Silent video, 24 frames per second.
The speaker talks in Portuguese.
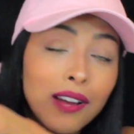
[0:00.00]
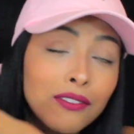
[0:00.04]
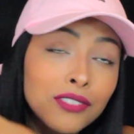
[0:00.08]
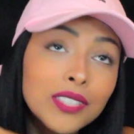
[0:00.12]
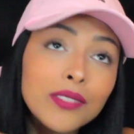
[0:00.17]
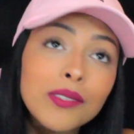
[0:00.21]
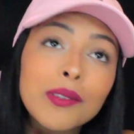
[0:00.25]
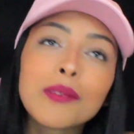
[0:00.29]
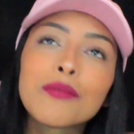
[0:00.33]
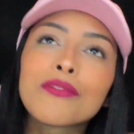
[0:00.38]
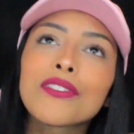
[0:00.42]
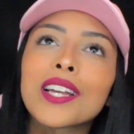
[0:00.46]
Aí
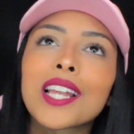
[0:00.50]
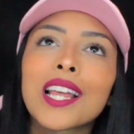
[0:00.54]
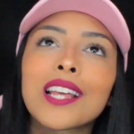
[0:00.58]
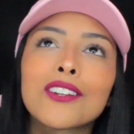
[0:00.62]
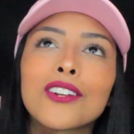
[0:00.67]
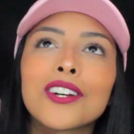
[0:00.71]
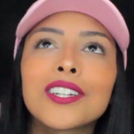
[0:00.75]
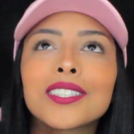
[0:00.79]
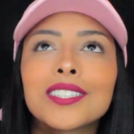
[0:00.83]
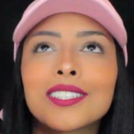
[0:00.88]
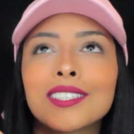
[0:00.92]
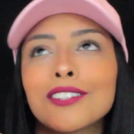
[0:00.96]
você vai me falar,
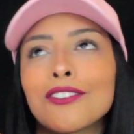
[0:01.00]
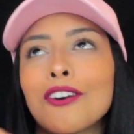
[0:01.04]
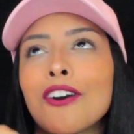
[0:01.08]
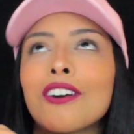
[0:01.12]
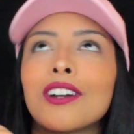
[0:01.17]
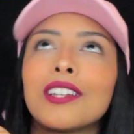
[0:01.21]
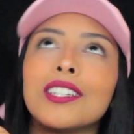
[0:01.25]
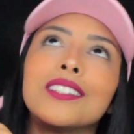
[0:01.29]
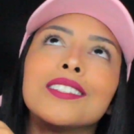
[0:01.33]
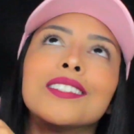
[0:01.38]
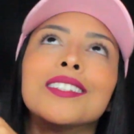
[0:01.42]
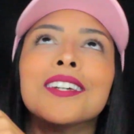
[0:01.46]
nossa
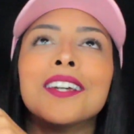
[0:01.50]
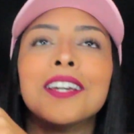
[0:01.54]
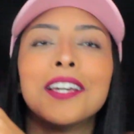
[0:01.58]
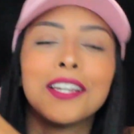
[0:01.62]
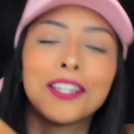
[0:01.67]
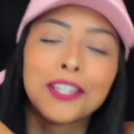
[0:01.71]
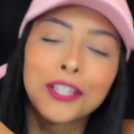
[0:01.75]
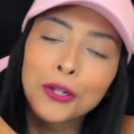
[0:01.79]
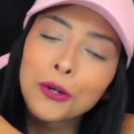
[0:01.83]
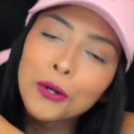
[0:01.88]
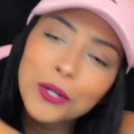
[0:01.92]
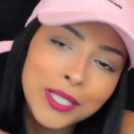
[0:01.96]
Nicole,
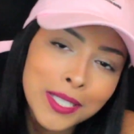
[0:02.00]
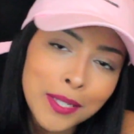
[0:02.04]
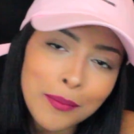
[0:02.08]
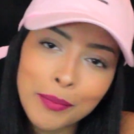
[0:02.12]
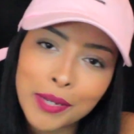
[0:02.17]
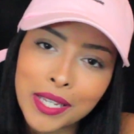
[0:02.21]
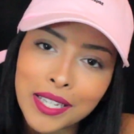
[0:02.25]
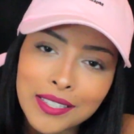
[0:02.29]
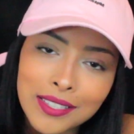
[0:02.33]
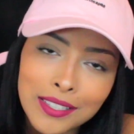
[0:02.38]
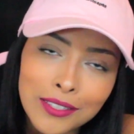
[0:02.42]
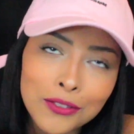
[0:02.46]
que coisa
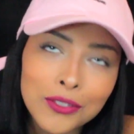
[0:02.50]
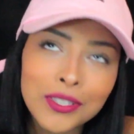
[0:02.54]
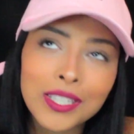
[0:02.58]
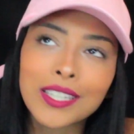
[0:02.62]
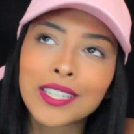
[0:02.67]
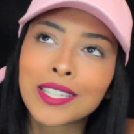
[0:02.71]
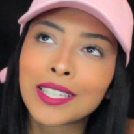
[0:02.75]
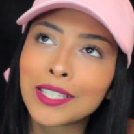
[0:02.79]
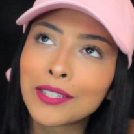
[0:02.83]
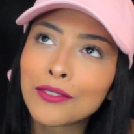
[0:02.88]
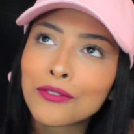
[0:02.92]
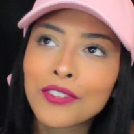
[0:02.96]
besta, isso
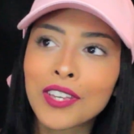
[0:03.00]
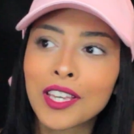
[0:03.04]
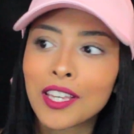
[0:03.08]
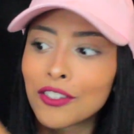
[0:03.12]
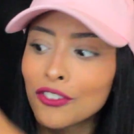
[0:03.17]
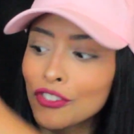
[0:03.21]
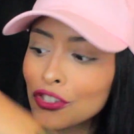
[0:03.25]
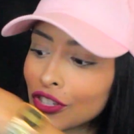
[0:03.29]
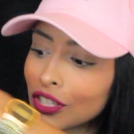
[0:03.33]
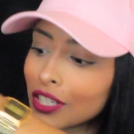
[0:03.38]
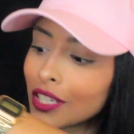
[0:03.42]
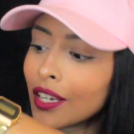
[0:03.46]
daqui
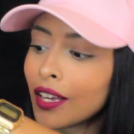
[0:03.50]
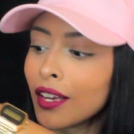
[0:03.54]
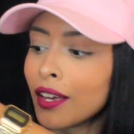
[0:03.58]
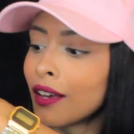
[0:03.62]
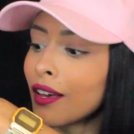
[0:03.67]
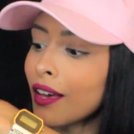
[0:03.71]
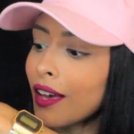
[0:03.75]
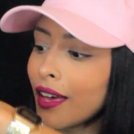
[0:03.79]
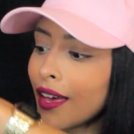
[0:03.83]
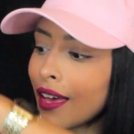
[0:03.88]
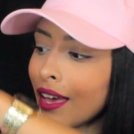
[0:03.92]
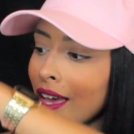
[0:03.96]
vende
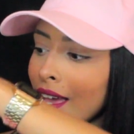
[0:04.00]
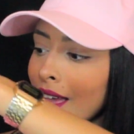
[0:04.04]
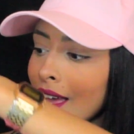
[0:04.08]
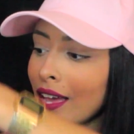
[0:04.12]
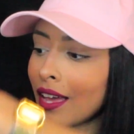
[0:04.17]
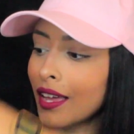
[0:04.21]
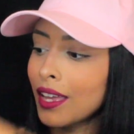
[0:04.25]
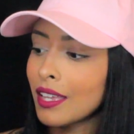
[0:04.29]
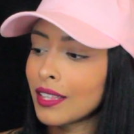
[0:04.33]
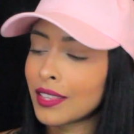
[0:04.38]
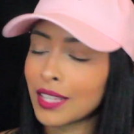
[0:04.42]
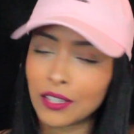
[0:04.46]

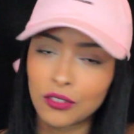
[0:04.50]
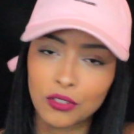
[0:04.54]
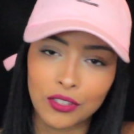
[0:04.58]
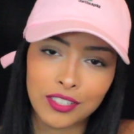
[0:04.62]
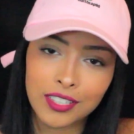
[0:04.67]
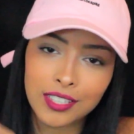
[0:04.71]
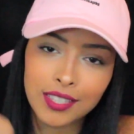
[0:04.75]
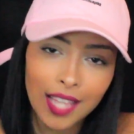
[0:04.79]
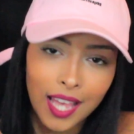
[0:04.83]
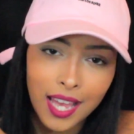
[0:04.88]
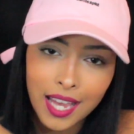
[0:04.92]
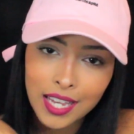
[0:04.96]
é, na sua
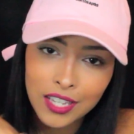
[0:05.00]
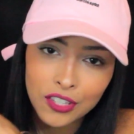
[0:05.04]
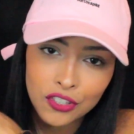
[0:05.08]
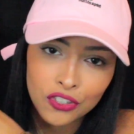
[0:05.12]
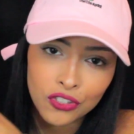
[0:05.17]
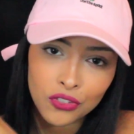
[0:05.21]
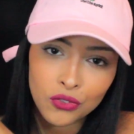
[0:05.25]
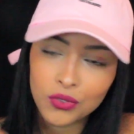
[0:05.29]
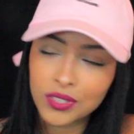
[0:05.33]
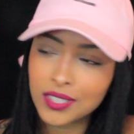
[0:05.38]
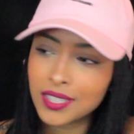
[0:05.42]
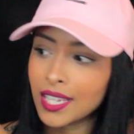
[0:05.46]

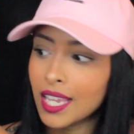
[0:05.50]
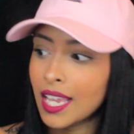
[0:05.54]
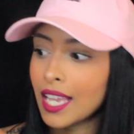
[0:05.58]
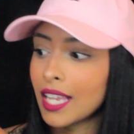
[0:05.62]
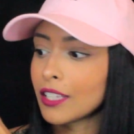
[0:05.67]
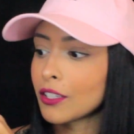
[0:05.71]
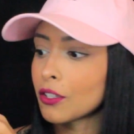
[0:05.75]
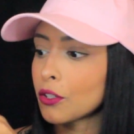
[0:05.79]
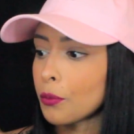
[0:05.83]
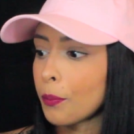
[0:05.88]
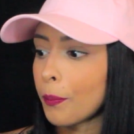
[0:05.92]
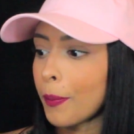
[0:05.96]
cidade, no
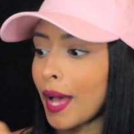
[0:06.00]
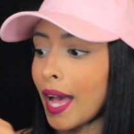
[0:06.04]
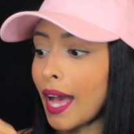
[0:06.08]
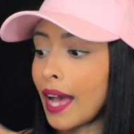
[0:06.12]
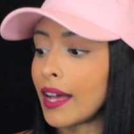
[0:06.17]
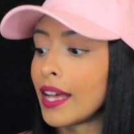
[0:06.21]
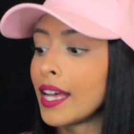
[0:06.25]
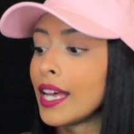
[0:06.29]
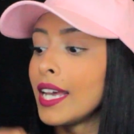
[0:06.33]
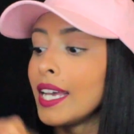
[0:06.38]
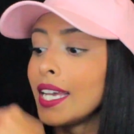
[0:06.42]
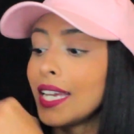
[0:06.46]
centro,
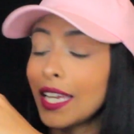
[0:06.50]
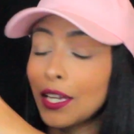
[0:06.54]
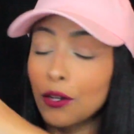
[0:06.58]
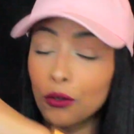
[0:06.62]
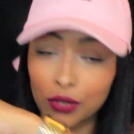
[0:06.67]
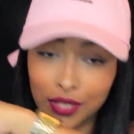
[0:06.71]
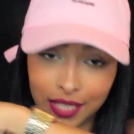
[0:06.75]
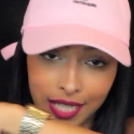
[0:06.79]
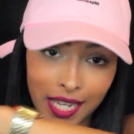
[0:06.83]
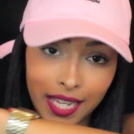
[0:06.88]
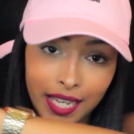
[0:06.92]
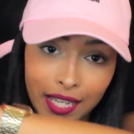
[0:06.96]
pá.
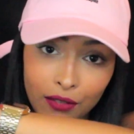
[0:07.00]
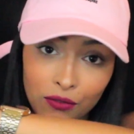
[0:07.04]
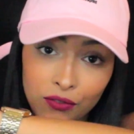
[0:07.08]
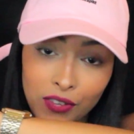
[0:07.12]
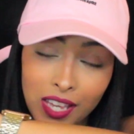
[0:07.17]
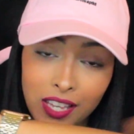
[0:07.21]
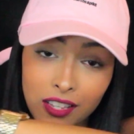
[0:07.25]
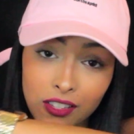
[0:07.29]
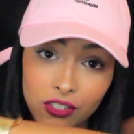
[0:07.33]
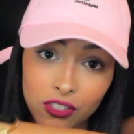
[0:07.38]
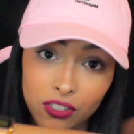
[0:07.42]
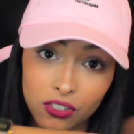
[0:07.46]
Eu sei que
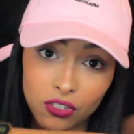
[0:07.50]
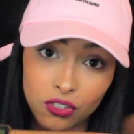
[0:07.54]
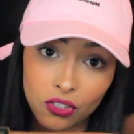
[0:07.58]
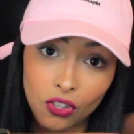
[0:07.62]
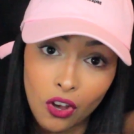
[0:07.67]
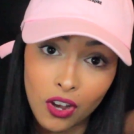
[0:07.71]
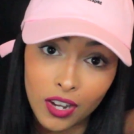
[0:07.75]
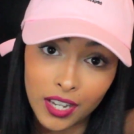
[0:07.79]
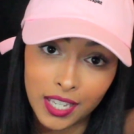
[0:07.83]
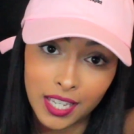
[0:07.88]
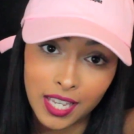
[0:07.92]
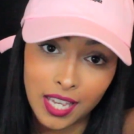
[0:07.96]
vende,
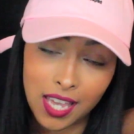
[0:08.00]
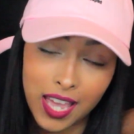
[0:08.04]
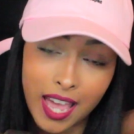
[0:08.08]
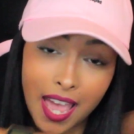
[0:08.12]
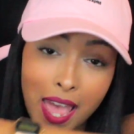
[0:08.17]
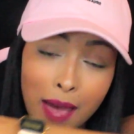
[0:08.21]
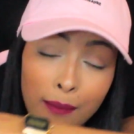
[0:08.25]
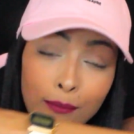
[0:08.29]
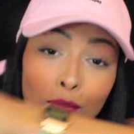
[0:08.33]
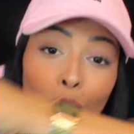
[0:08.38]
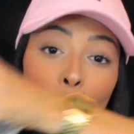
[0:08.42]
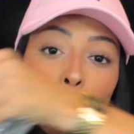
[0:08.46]
só que
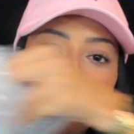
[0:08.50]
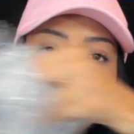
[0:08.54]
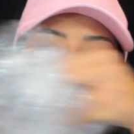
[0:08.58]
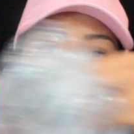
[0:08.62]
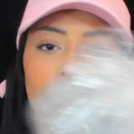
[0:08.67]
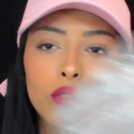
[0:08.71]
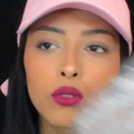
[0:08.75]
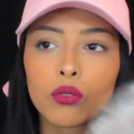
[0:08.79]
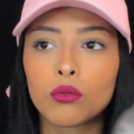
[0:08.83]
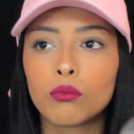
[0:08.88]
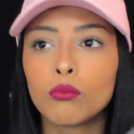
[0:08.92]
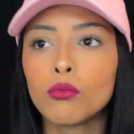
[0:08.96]
é
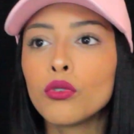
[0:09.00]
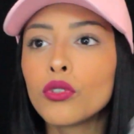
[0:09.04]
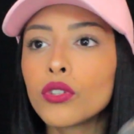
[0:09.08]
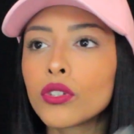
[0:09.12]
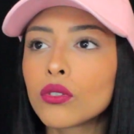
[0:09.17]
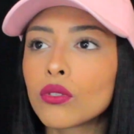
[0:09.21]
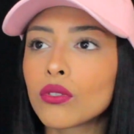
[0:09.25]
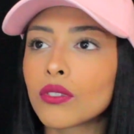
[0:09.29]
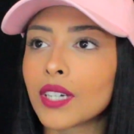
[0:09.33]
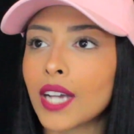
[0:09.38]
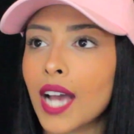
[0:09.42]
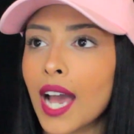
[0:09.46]
muito,
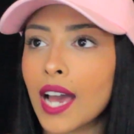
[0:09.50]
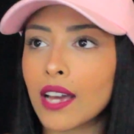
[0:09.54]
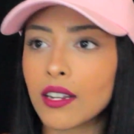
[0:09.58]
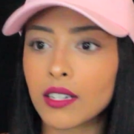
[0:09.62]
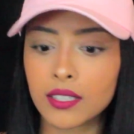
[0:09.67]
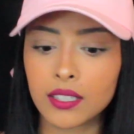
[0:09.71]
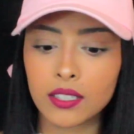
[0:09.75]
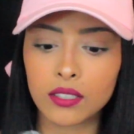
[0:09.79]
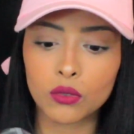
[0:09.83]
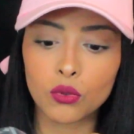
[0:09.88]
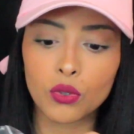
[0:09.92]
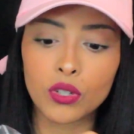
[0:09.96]
muito caro
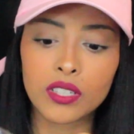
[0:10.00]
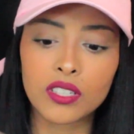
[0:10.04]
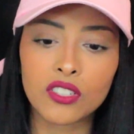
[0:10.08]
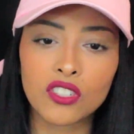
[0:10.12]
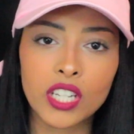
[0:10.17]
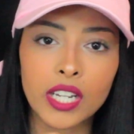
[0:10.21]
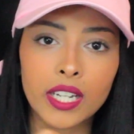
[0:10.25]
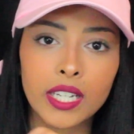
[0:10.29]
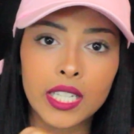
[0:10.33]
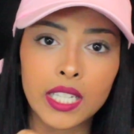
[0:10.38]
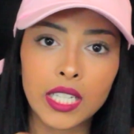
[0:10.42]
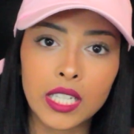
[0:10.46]
essas coisas
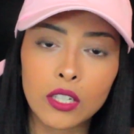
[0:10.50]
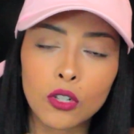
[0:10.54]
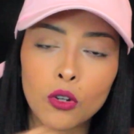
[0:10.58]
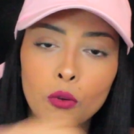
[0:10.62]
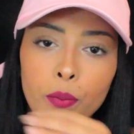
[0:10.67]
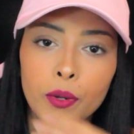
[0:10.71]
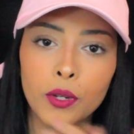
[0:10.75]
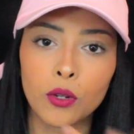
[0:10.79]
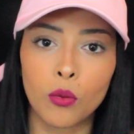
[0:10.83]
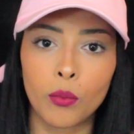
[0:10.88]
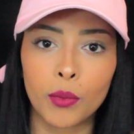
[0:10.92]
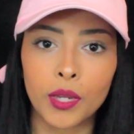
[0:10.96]
de acrílico,
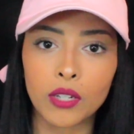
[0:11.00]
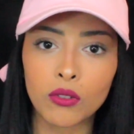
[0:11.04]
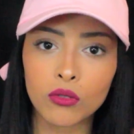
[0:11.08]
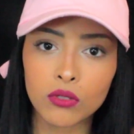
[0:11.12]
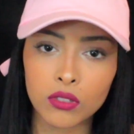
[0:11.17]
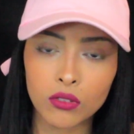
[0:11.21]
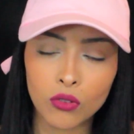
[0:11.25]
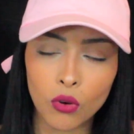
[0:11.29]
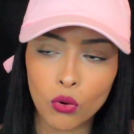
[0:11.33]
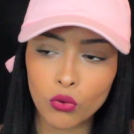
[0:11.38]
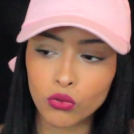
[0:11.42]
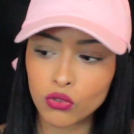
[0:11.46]
pelo
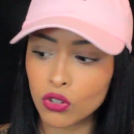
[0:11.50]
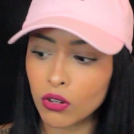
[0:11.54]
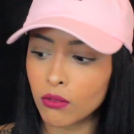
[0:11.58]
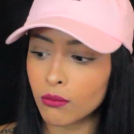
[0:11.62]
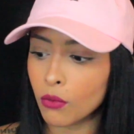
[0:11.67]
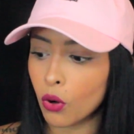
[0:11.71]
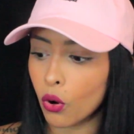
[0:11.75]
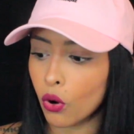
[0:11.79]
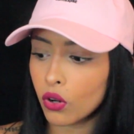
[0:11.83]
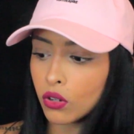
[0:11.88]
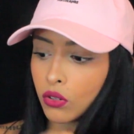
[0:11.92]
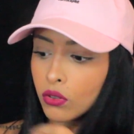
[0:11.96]
menos onde eu
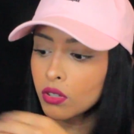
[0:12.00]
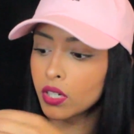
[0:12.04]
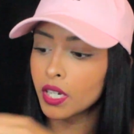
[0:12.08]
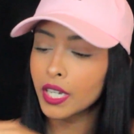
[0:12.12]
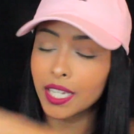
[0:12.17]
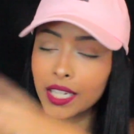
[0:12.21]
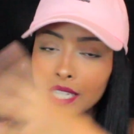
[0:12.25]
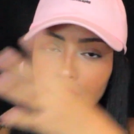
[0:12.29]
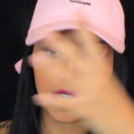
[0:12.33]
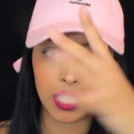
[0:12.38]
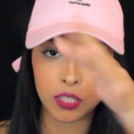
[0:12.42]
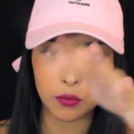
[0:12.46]
moro
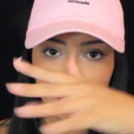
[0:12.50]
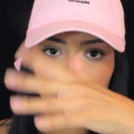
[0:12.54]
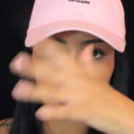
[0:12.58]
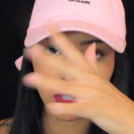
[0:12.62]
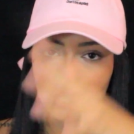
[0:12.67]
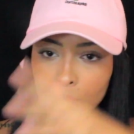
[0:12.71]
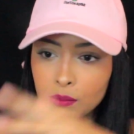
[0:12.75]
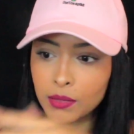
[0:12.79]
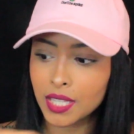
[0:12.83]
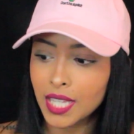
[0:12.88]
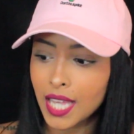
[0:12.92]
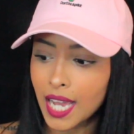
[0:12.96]
e nas
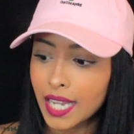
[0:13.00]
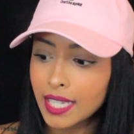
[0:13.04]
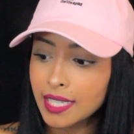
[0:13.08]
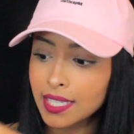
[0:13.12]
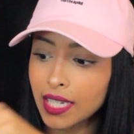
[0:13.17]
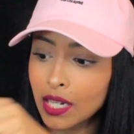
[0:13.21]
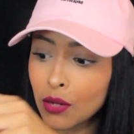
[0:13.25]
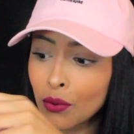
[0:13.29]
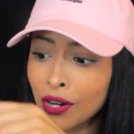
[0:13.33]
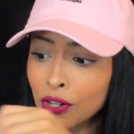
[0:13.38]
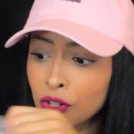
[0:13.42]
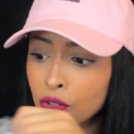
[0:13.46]

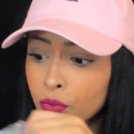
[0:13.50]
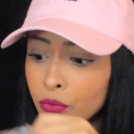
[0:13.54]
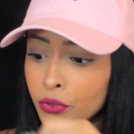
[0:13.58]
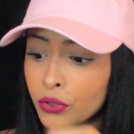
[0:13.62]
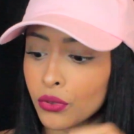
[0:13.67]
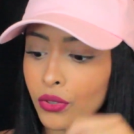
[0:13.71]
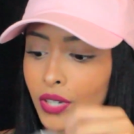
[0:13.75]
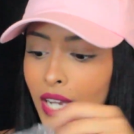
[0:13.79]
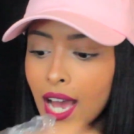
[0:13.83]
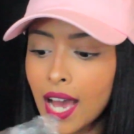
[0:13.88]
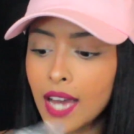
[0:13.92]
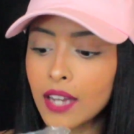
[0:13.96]
proximidades, eu acho
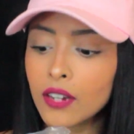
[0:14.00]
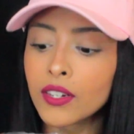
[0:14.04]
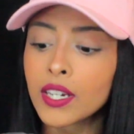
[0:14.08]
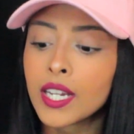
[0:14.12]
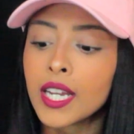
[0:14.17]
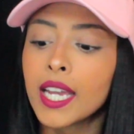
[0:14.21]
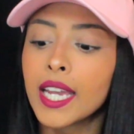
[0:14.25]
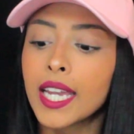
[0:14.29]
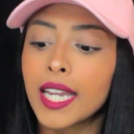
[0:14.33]
muito caro.